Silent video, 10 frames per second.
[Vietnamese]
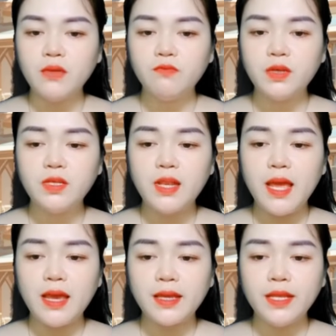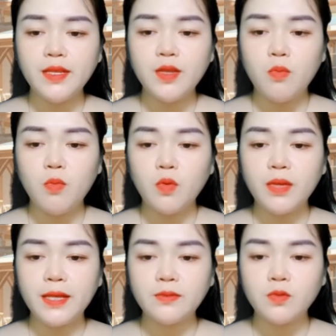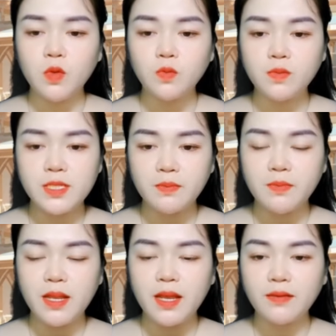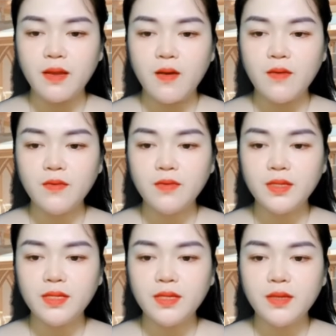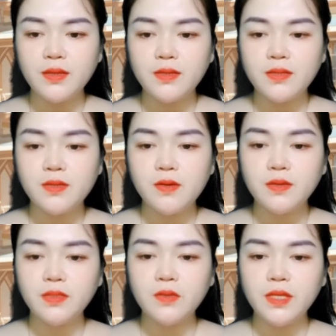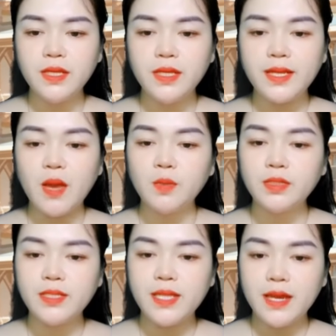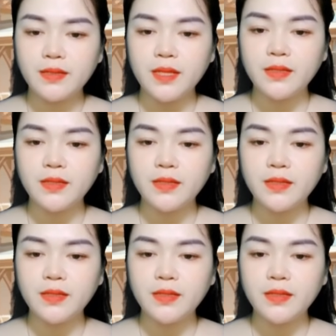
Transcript: Có hôm ký túc xá bị cúp điện nước. Mọi người trong ký túc của cô toàn là người bản địa nên